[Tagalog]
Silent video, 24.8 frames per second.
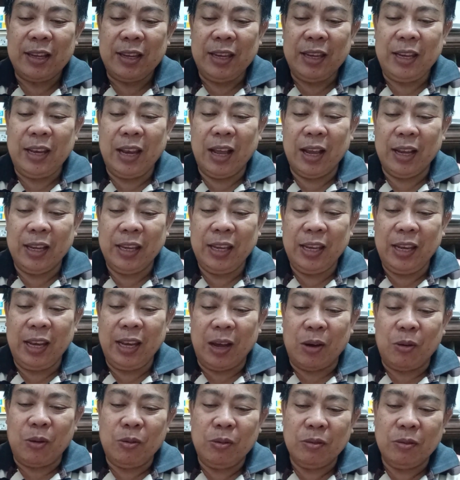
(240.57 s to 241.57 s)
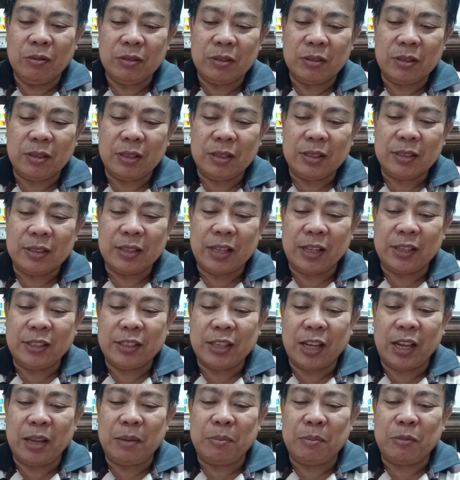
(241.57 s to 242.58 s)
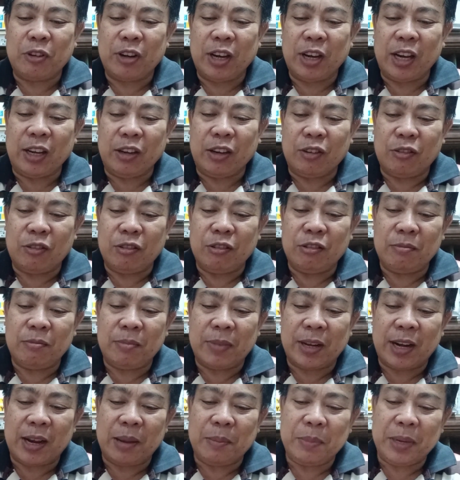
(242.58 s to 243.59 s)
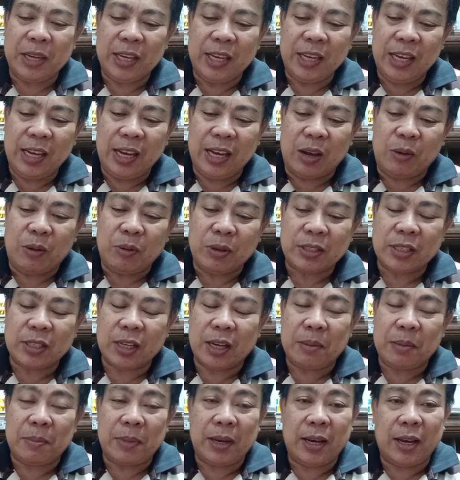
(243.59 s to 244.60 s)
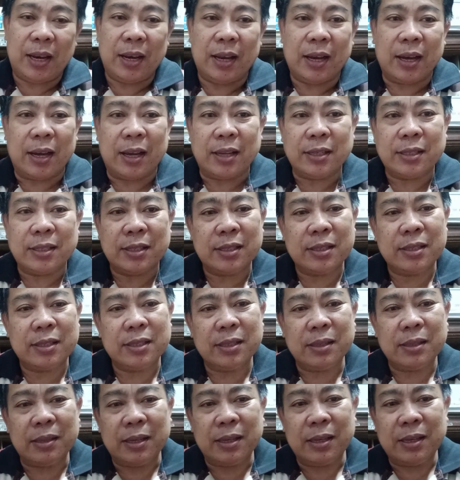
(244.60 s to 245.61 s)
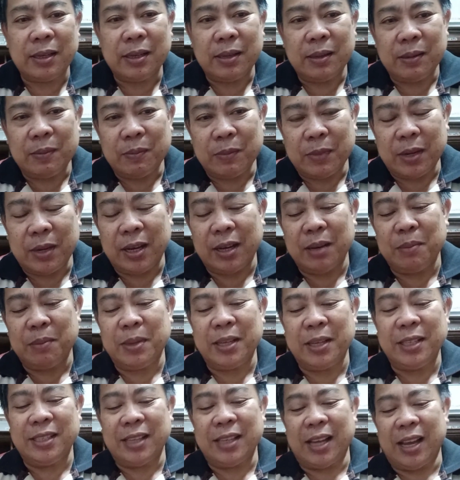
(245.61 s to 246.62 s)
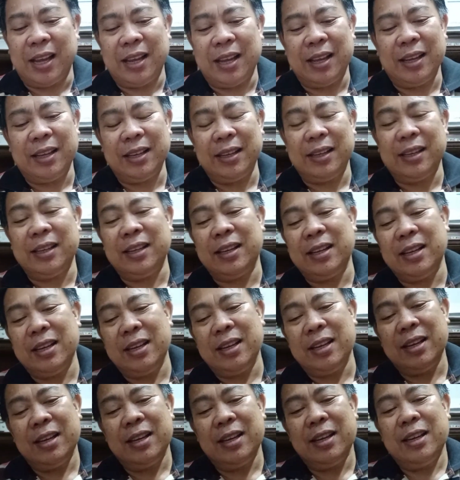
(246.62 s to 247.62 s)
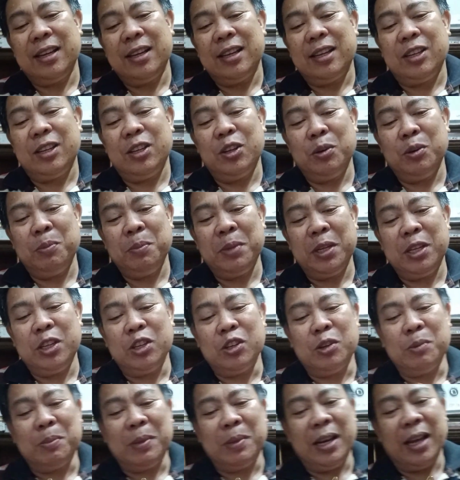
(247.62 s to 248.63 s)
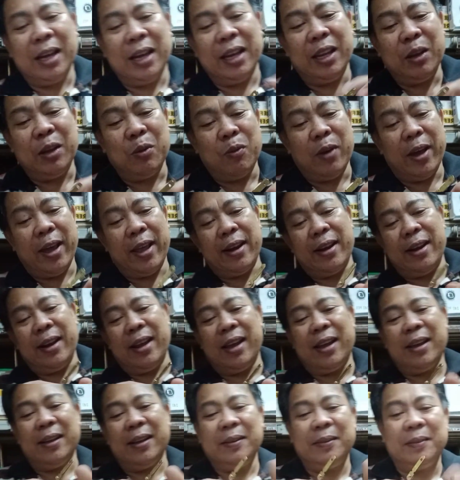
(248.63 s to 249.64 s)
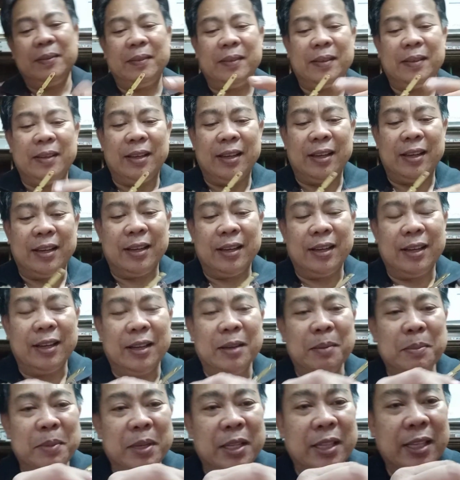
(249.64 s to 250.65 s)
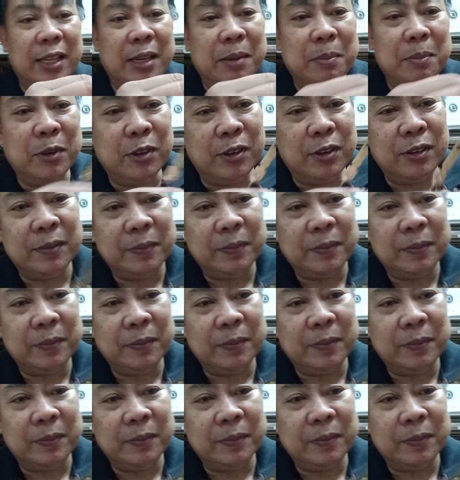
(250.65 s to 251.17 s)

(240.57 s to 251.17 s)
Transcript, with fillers: ilang ilaw tansyayan mo rin kung maraming ilaw at saka malalakas mga kabansa yung medyo malaking wire na ang gagamitin mo